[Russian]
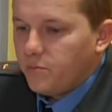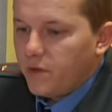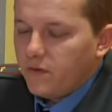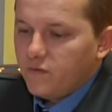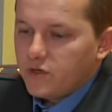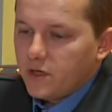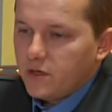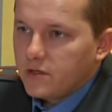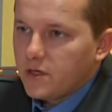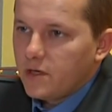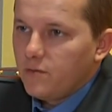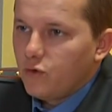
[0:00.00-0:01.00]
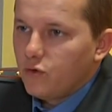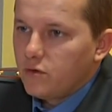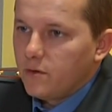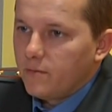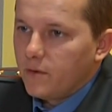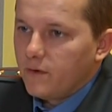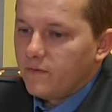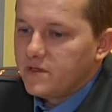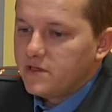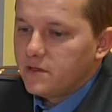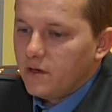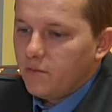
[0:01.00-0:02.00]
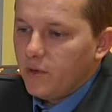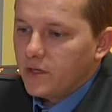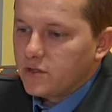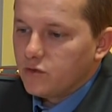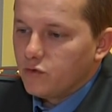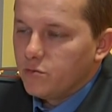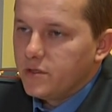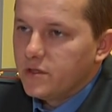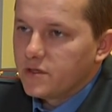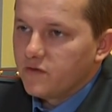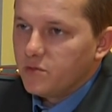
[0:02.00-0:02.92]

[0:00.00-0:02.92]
При движении задним ходом водитель обязан убедиться